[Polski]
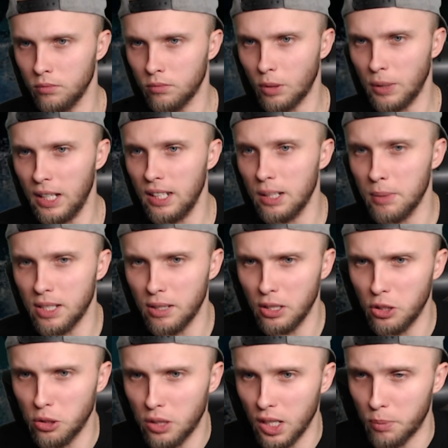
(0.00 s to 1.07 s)
Dobra, ja chyba sobie
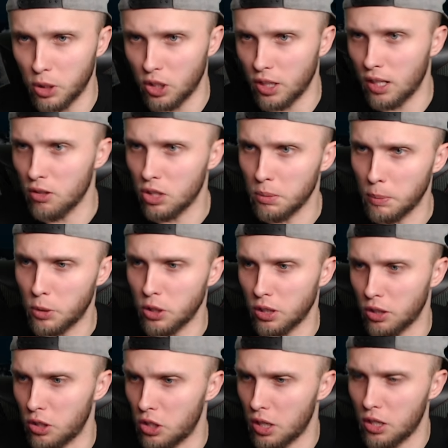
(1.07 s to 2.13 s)
gdzieś tutaj przeczekam, żeby
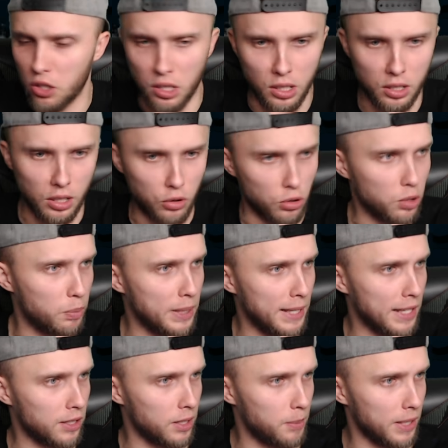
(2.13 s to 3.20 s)
przyszedł dzień, żeby zacząć
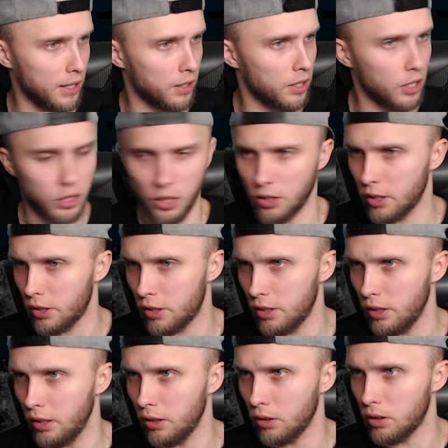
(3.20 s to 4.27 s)
biegać i zbierać resztę rzeczy
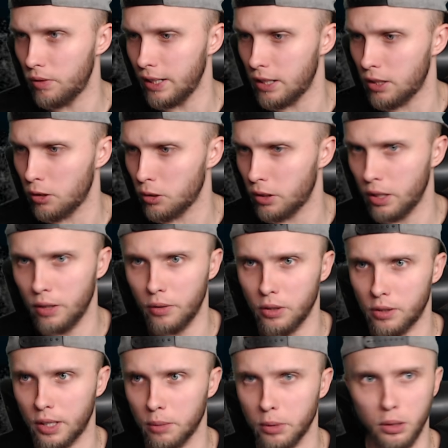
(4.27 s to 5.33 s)
i rozwijać jakoś tutaj
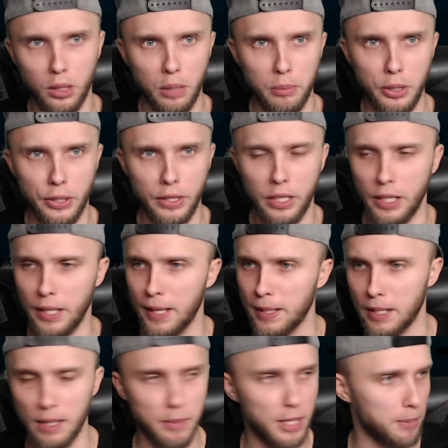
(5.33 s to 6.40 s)
wioskę, bo robi się
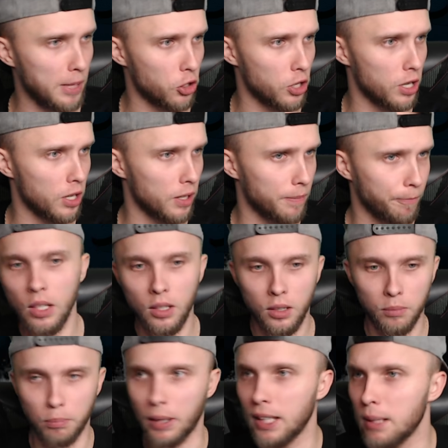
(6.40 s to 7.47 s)
delikatnie niebezpiecznie.
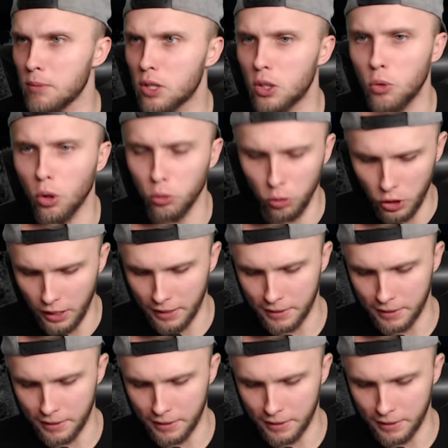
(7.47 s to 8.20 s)
Padam z głodu? Gdzie ja